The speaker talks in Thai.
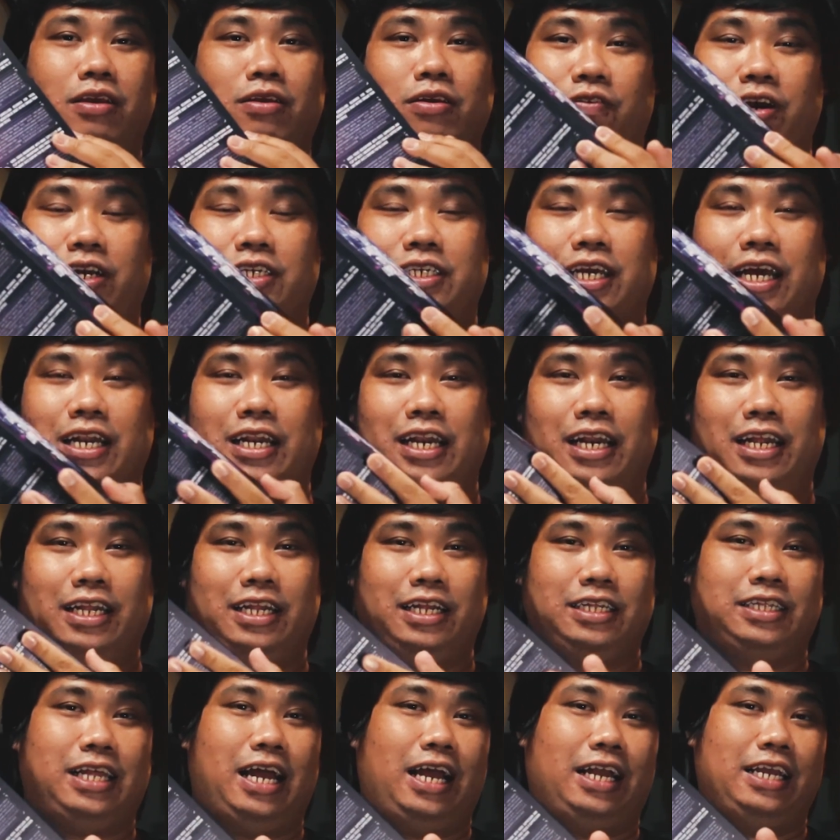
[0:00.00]
ฟังก์ชันอะไร
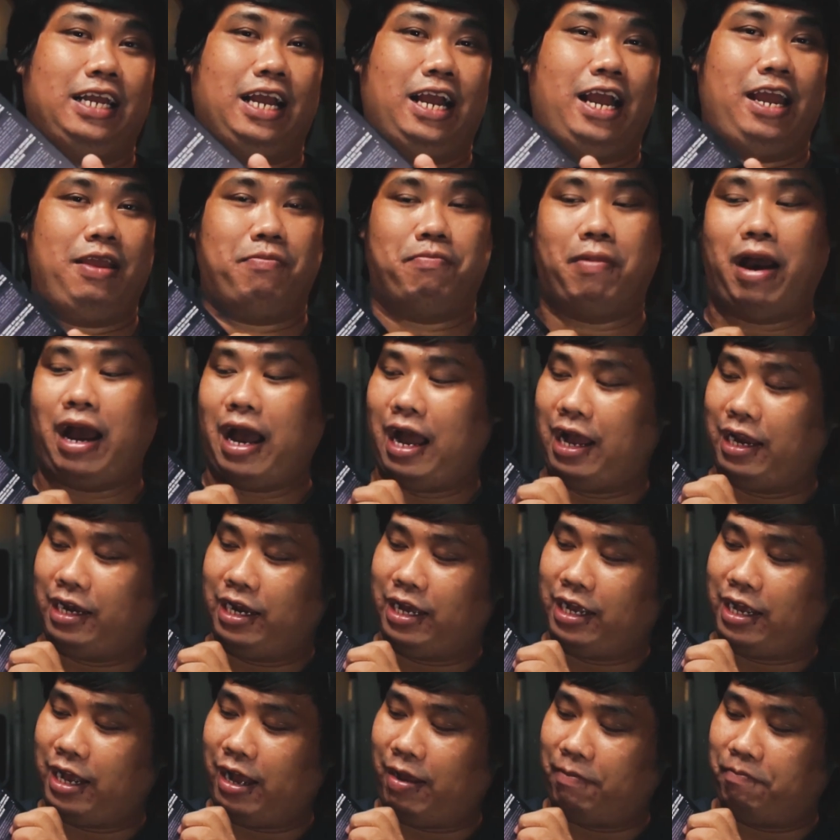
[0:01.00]
ต่างๆยังไงบ้าง
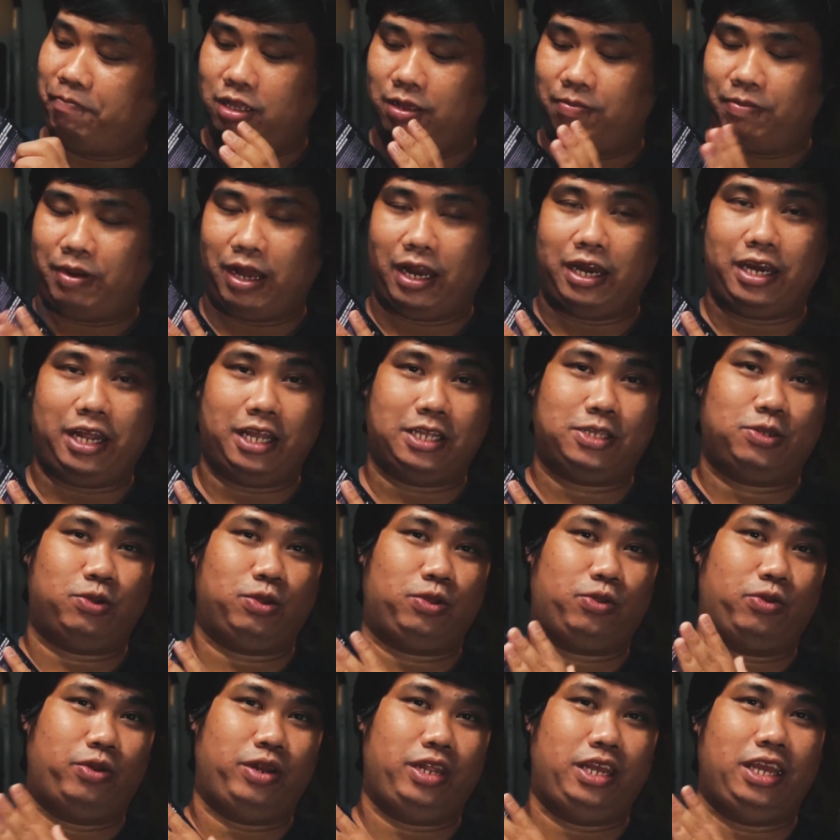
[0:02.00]
นะครับที่สำคัญเด็ดสุด
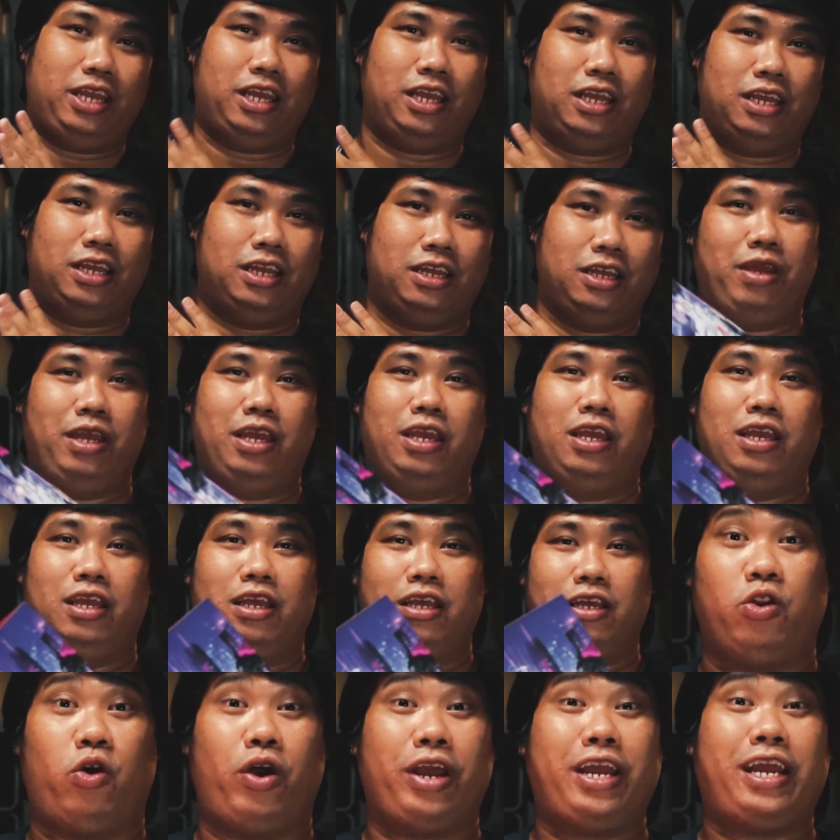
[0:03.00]
ตัวนี้มี
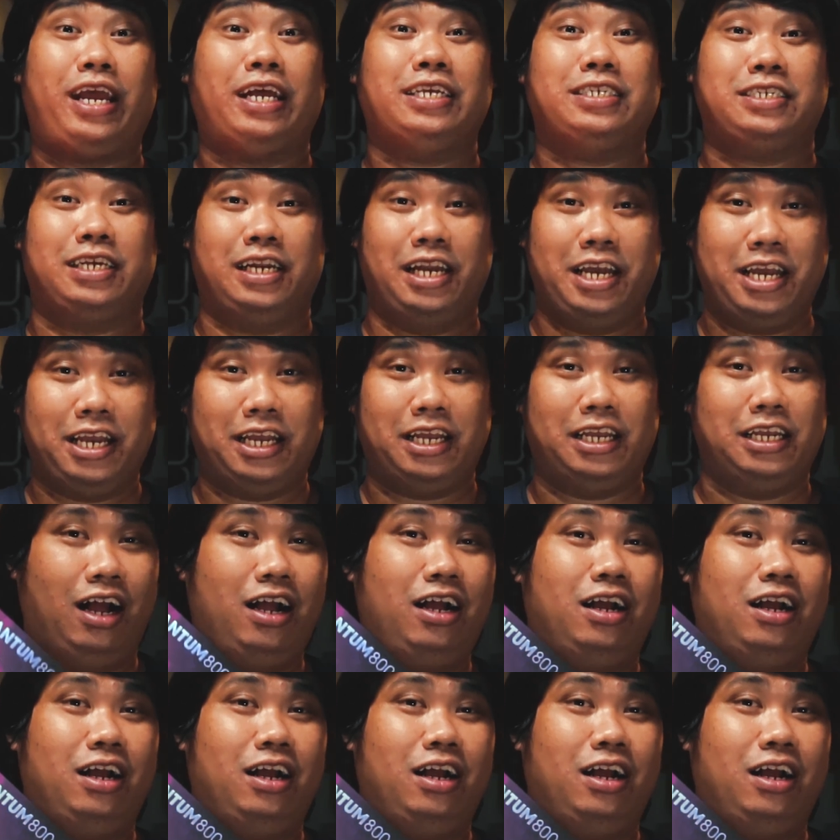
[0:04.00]
noise cancelling